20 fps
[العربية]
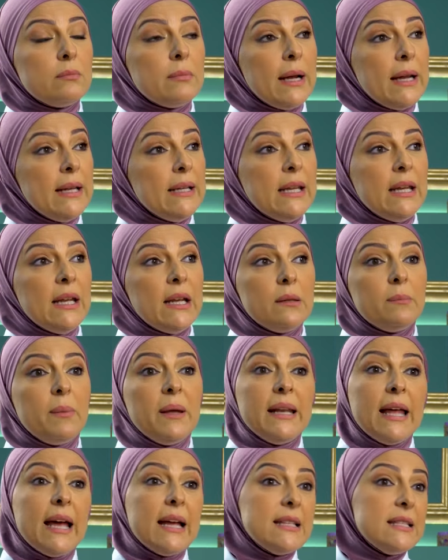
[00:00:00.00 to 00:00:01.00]
مع ان هي
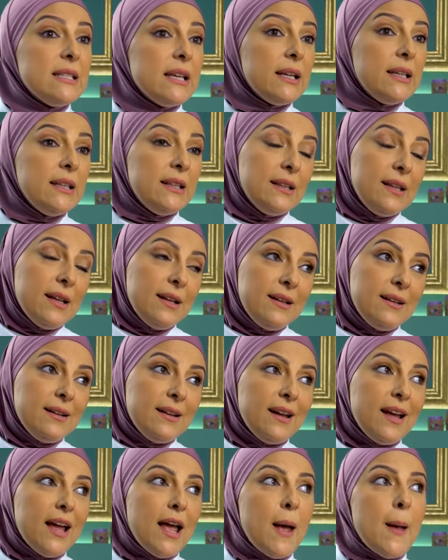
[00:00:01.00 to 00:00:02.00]
تبان هاديه جدا
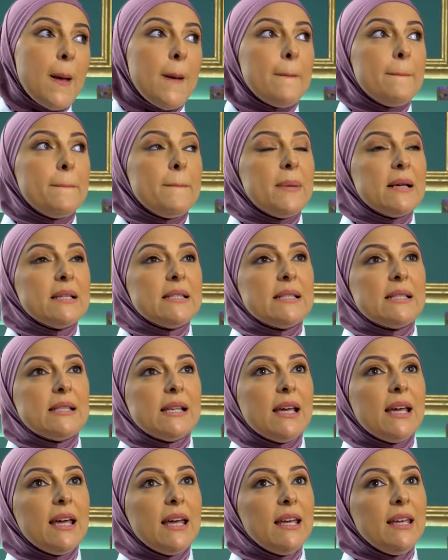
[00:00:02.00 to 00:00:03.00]

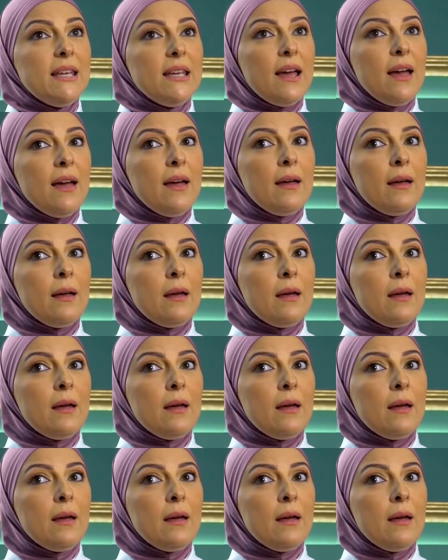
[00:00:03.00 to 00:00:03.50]
بس هي